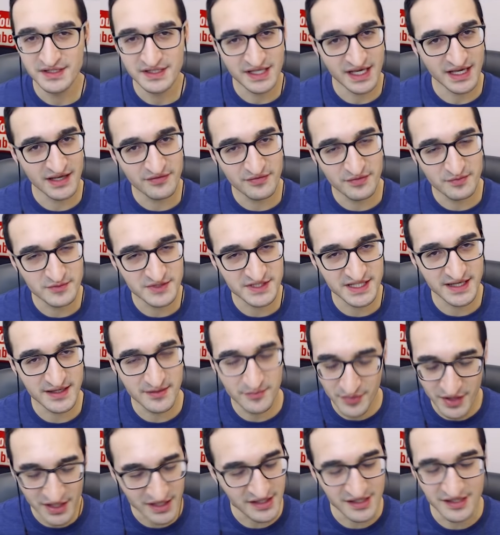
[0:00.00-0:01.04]
Keyfimize
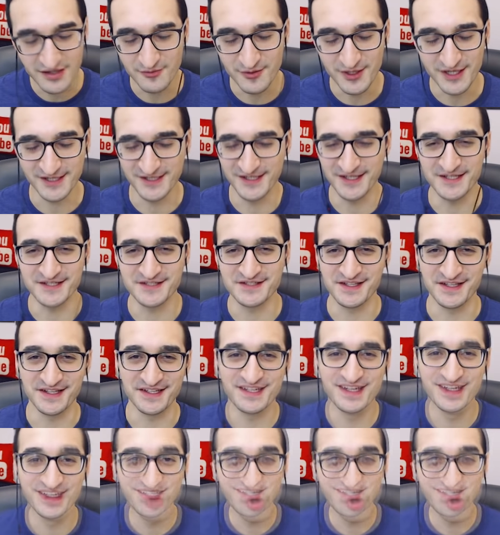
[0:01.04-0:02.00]
bakalım arkadaşlar.